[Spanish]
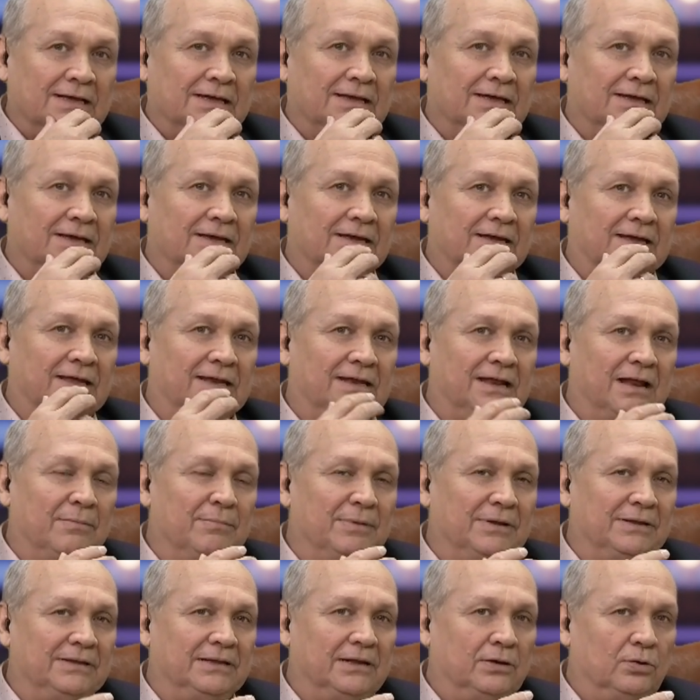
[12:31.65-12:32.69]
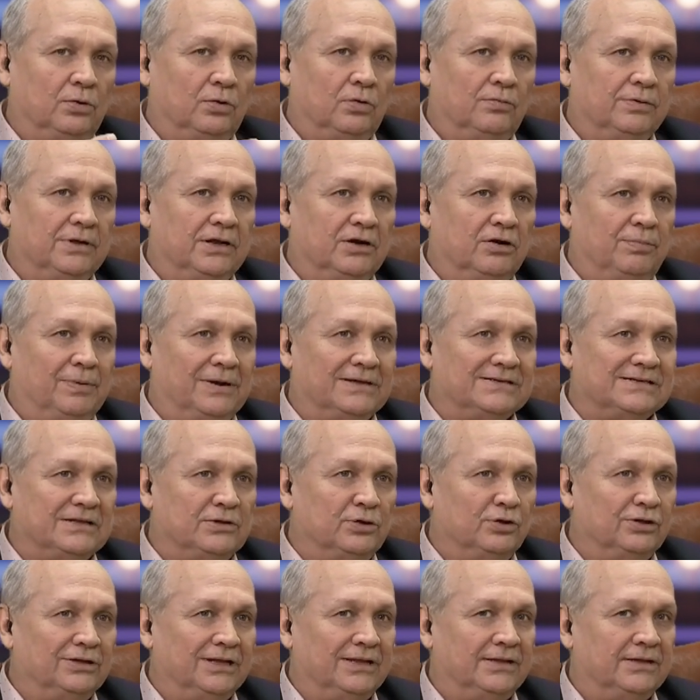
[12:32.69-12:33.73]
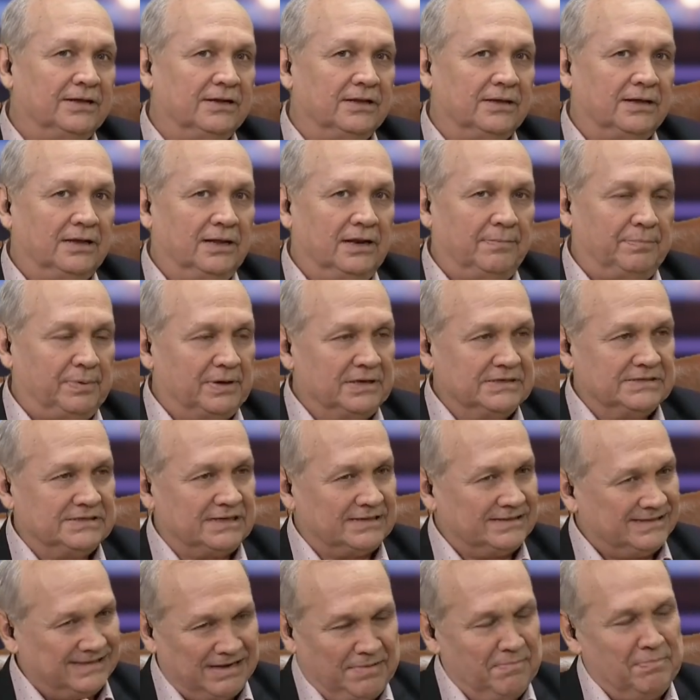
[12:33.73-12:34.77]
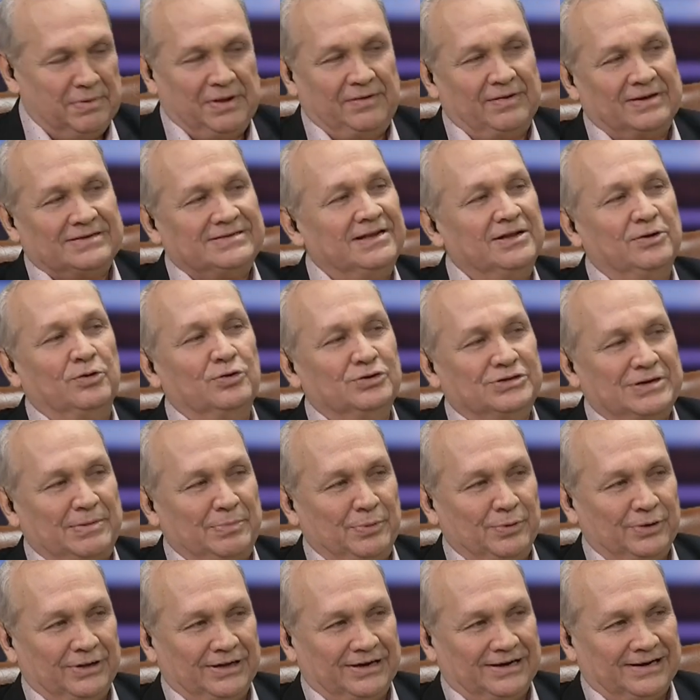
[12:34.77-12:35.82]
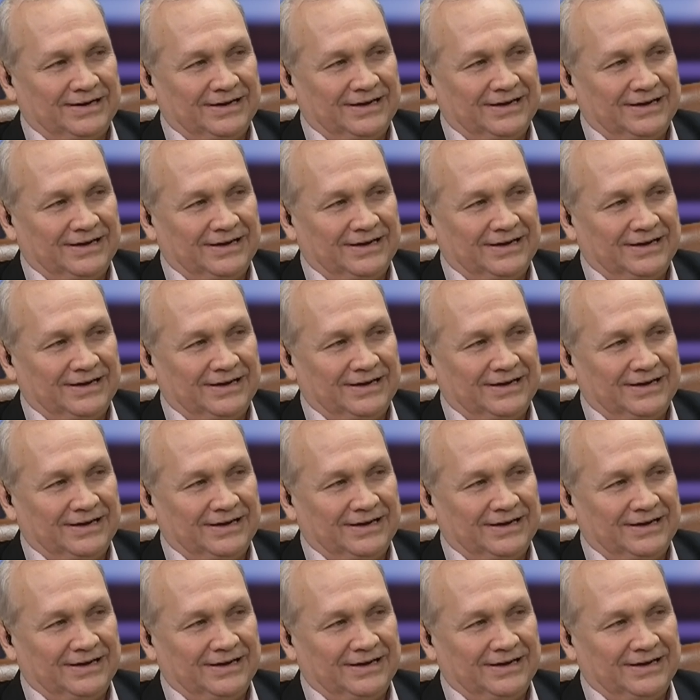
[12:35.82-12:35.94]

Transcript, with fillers: Eh, generalmente los gobiernos parecen no entender que la prensa siempre va a ser el contrapoder,